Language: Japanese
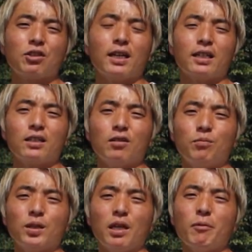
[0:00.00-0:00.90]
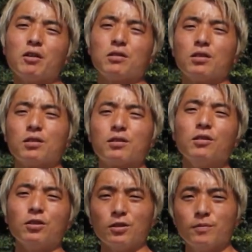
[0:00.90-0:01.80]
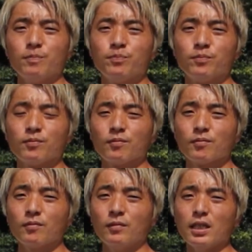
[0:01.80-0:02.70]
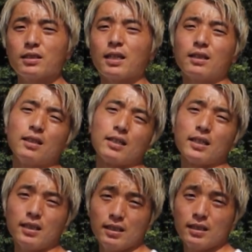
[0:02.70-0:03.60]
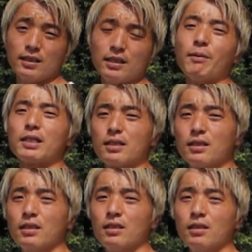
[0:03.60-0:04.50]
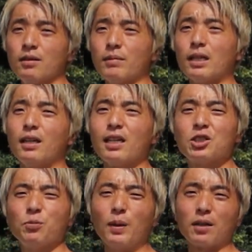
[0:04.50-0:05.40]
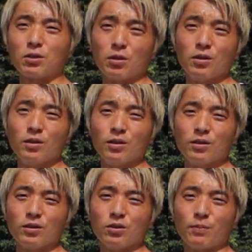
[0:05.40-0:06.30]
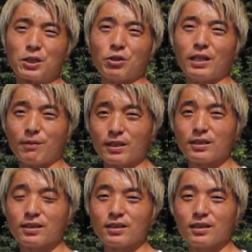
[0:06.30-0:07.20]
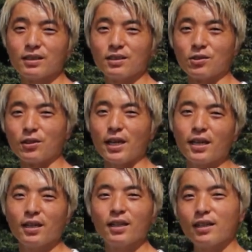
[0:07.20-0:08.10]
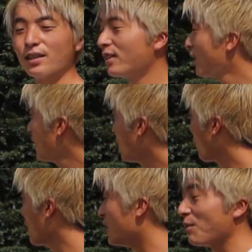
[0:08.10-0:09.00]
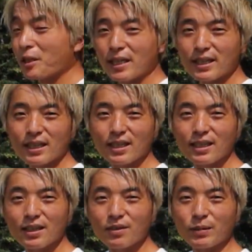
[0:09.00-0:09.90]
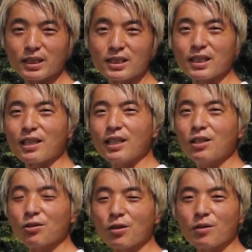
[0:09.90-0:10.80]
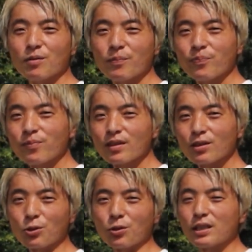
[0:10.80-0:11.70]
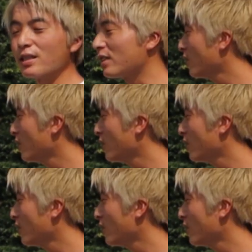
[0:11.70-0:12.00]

シュがやってる BMX スクールで使ってたりしてます。ラッシュパークという場所になります。このね、オレンジみたいな、実際黄色の塗料なんで